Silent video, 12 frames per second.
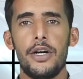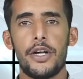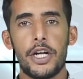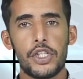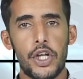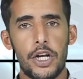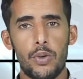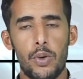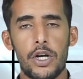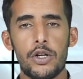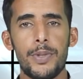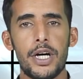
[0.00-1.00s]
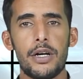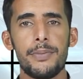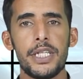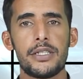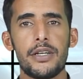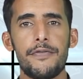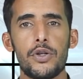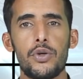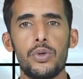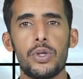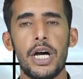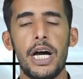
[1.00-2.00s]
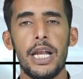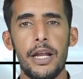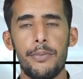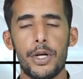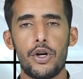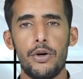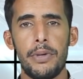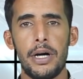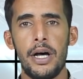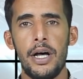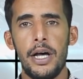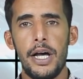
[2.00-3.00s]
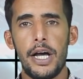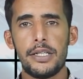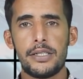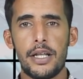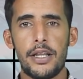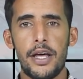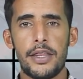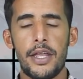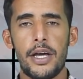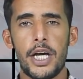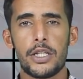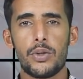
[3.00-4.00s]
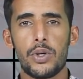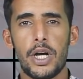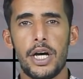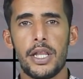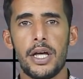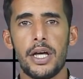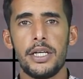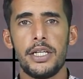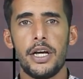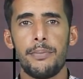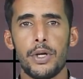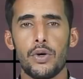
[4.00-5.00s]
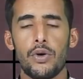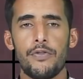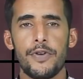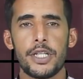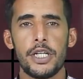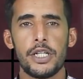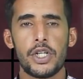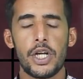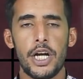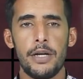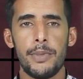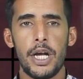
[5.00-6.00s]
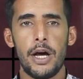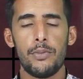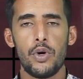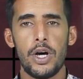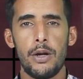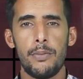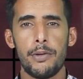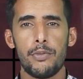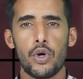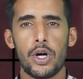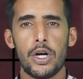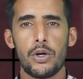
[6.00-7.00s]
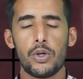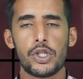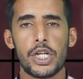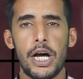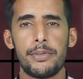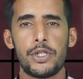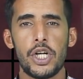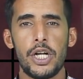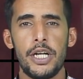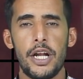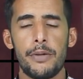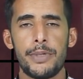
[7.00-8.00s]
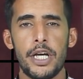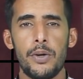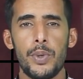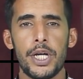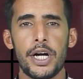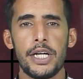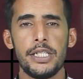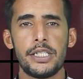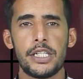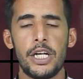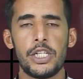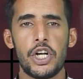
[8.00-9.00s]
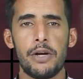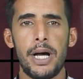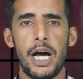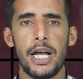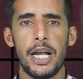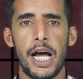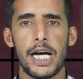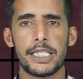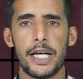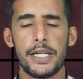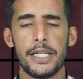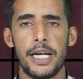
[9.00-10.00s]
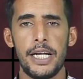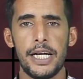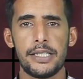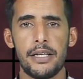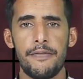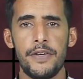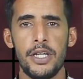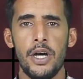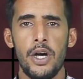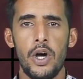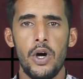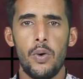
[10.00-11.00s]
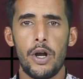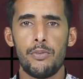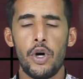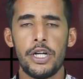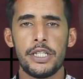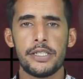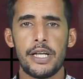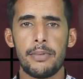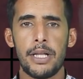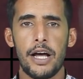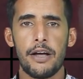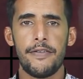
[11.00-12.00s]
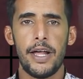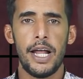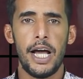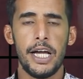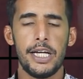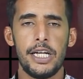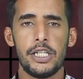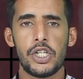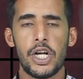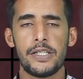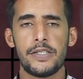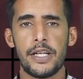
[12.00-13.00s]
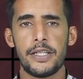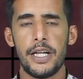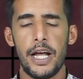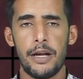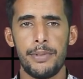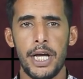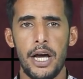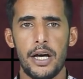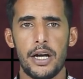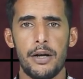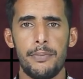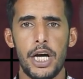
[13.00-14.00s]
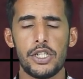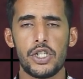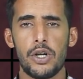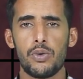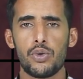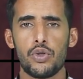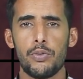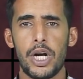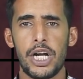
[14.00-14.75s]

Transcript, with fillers: نشرة الأخبار من صفي جود أهلا بكم استدعت هيئة قضائية بغرفة جرائم الأموال بمراكش عبد الجليل البداوي رئيس الجماعة الحضرية لأسفي والمهندس عبد الحق فلاحي لجلسة الأربعاء الرابع عشر أكتوبر